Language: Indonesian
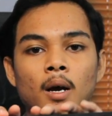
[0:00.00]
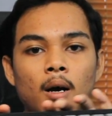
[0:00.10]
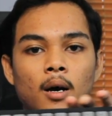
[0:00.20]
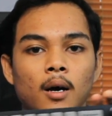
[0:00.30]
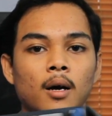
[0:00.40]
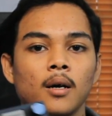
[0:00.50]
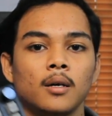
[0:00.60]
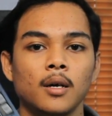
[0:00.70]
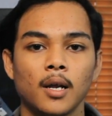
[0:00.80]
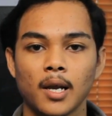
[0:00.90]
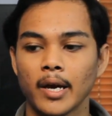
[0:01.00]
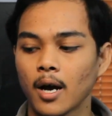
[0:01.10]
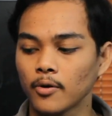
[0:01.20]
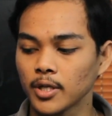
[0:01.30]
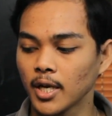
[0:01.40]
uh,
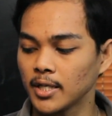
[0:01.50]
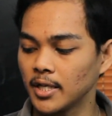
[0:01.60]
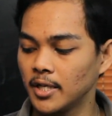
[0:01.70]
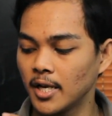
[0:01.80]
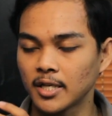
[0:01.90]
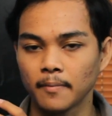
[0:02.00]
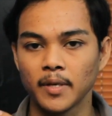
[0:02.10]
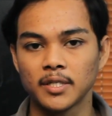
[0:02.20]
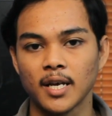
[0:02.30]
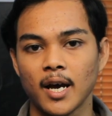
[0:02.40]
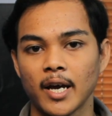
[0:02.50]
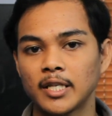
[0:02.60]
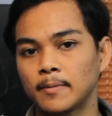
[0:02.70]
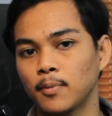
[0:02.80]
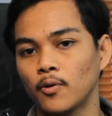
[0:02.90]
layoutnya jadi dia terpisah
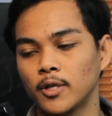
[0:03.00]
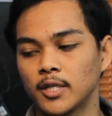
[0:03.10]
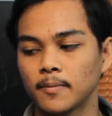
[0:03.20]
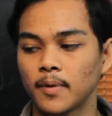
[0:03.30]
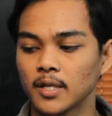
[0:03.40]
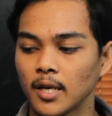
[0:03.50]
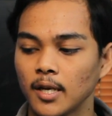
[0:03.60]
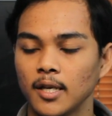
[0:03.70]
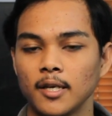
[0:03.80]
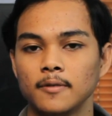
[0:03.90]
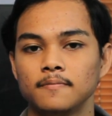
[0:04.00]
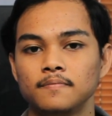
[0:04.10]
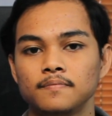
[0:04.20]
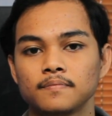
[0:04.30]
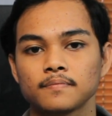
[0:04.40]
explode seperti ini
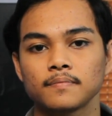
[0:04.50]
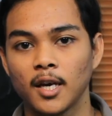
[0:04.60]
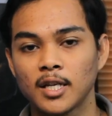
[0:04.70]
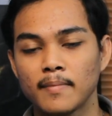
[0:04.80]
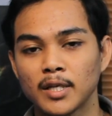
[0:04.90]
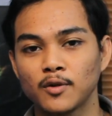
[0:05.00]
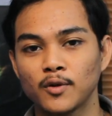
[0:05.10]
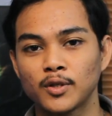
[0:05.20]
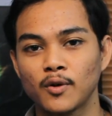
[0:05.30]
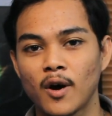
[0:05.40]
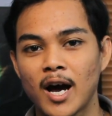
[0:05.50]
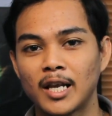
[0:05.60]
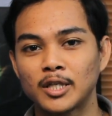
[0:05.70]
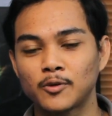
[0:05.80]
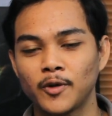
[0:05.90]
kita masuk
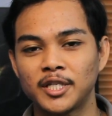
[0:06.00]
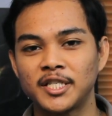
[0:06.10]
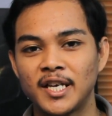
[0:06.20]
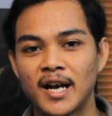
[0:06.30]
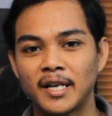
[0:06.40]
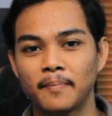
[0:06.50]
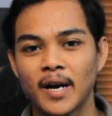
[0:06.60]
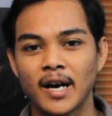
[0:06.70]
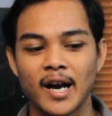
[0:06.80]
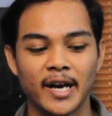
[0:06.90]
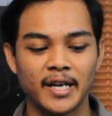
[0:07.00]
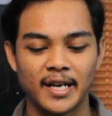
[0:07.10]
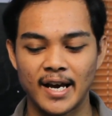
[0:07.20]
soal switch yang dipakai